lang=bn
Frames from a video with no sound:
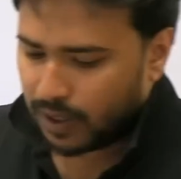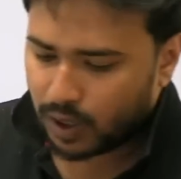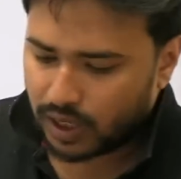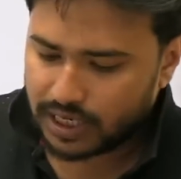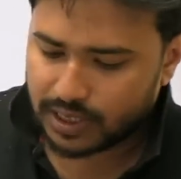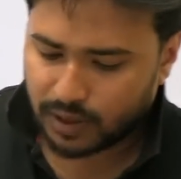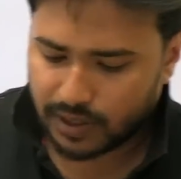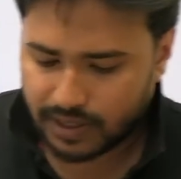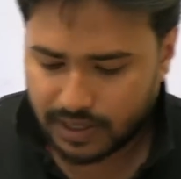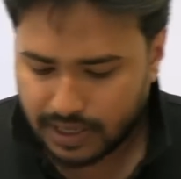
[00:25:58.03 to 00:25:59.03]
লর্ড লিটন
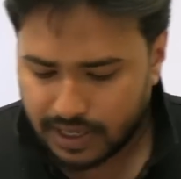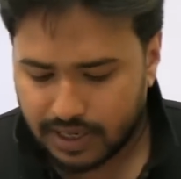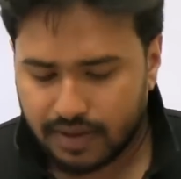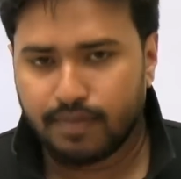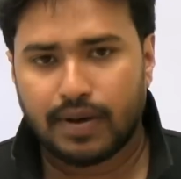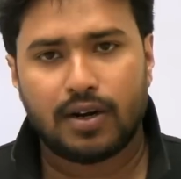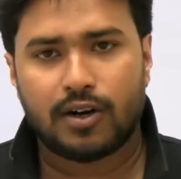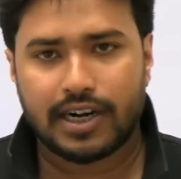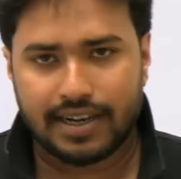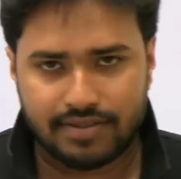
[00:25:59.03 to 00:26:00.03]
বা
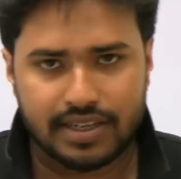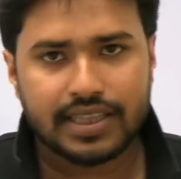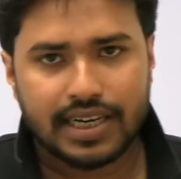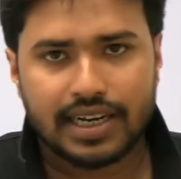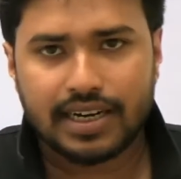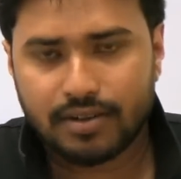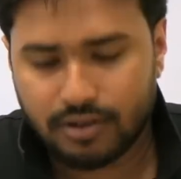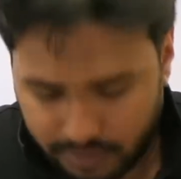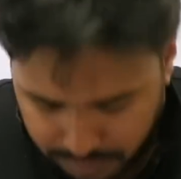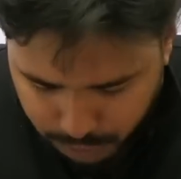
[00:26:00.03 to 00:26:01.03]
লর্ড ডাফরিন থাকলে একটু
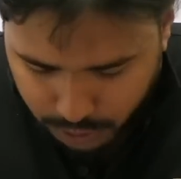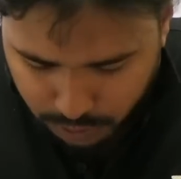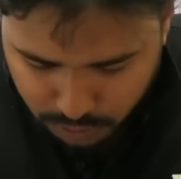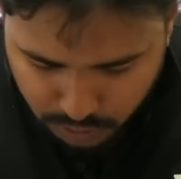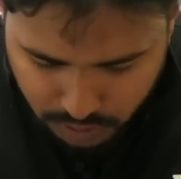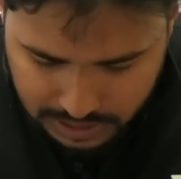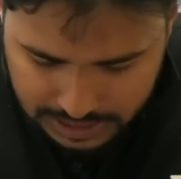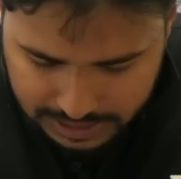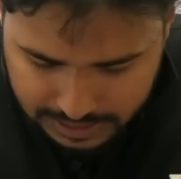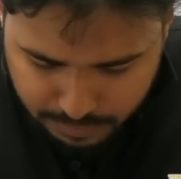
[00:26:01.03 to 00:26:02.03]
কনফিউশন হতো
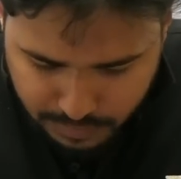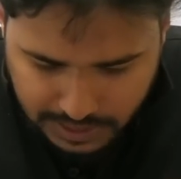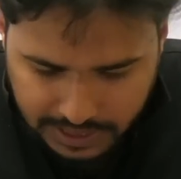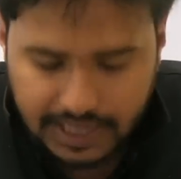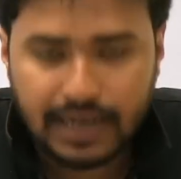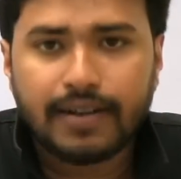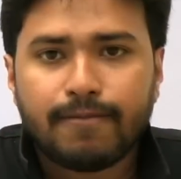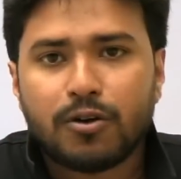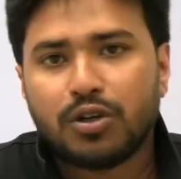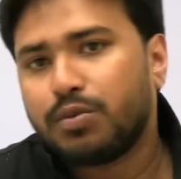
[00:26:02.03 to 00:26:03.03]
বাট এখানে
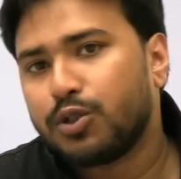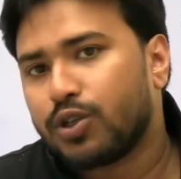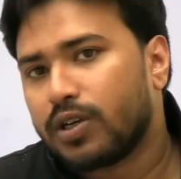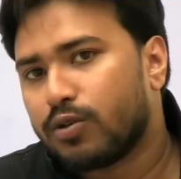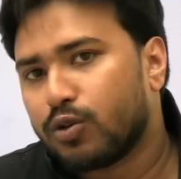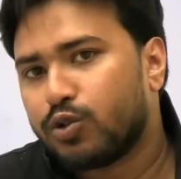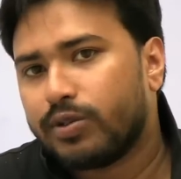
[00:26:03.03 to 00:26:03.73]
কনফিউশনে কোনো